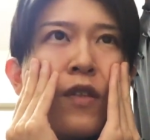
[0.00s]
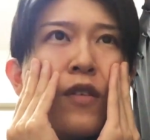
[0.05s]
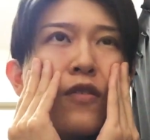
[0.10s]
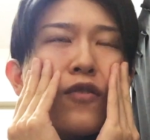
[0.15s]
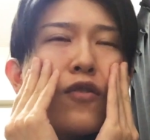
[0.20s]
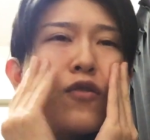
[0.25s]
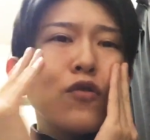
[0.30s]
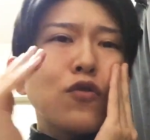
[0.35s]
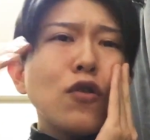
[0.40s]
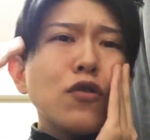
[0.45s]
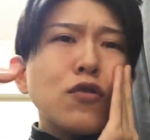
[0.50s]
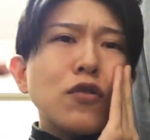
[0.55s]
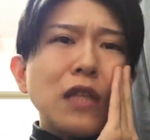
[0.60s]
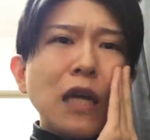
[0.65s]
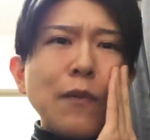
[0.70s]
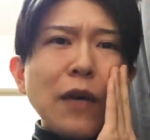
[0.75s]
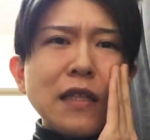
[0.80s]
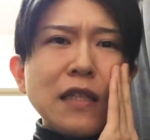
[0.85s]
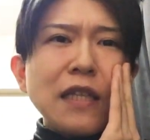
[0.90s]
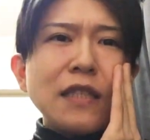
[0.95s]
ちょっとどんどん
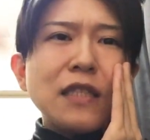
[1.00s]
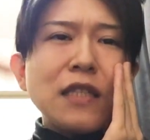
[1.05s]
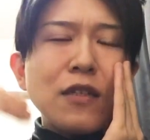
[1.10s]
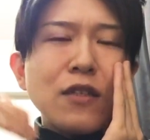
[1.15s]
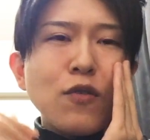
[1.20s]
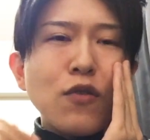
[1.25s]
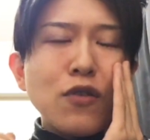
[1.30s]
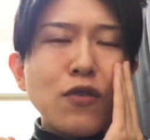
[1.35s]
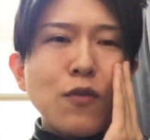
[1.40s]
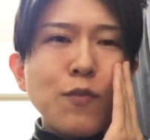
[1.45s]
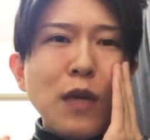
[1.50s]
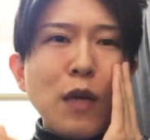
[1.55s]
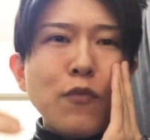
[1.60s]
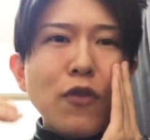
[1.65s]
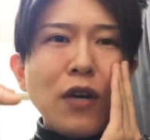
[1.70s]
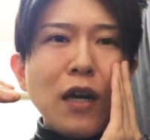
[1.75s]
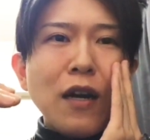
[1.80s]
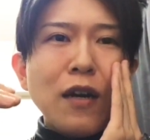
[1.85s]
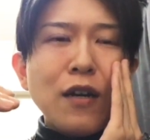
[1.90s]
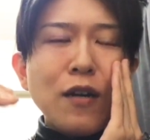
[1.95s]
溜まってっちゃうんで、俺の
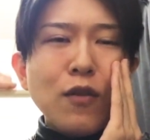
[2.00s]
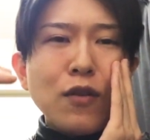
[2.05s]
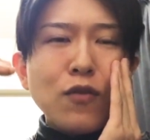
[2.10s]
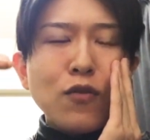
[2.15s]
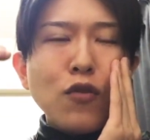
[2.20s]
メモが。